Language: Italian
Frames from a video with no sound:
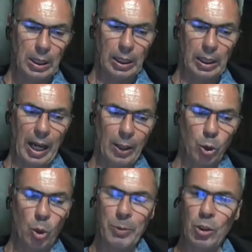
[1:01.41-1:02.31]
eh, hanno
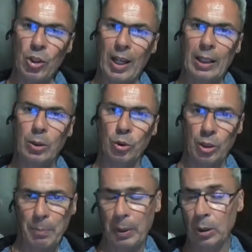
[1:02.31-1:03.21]
cominciato
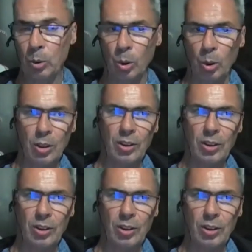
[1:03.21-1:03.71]
sempre intorno al